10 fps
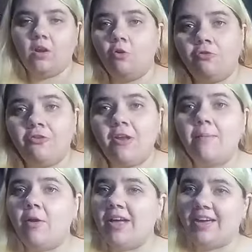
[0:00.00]
Le
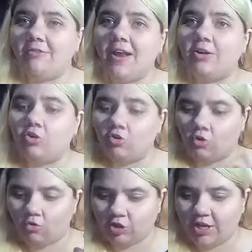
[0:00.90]
film révèle que
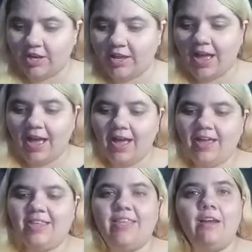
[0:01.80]
Roger a
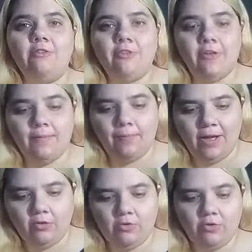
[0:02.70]
été élevé
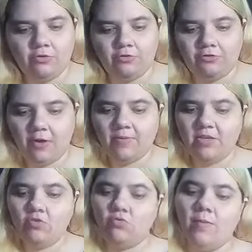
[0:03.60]
par une
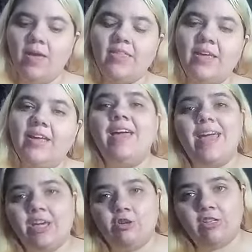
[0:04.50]
famille humaine
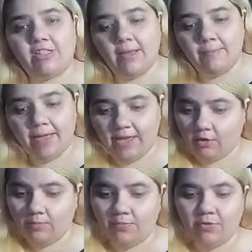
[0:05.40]
et que sa
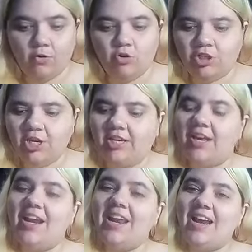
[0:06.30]
mère biologique
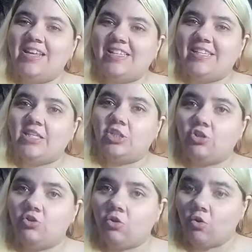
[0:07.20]
l'a laissé
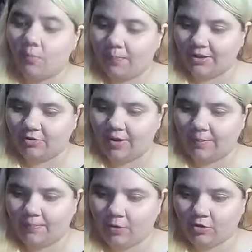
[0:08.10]
sur le pas de la
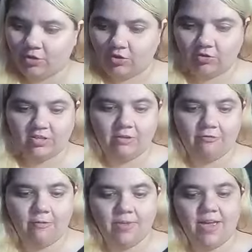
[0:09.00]
porte de sa
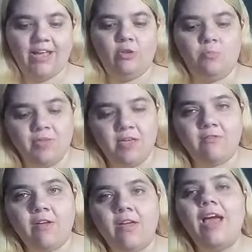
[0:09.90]
famille
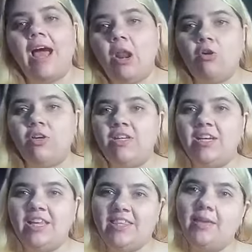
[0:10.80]
adoptive alors
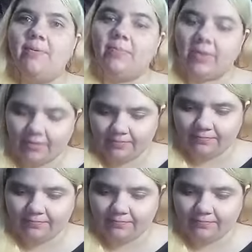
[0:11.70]
qu'il était bébé.